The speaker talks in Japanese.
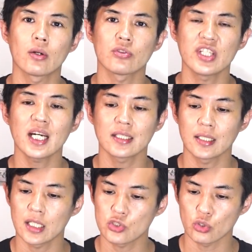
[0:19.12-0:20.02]
能性が出
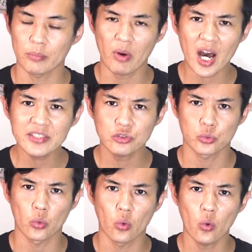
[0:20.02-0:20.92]
てきちょりま
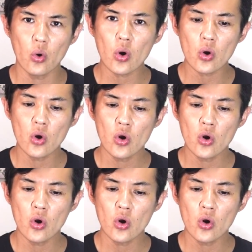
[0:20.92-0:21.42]
すよ。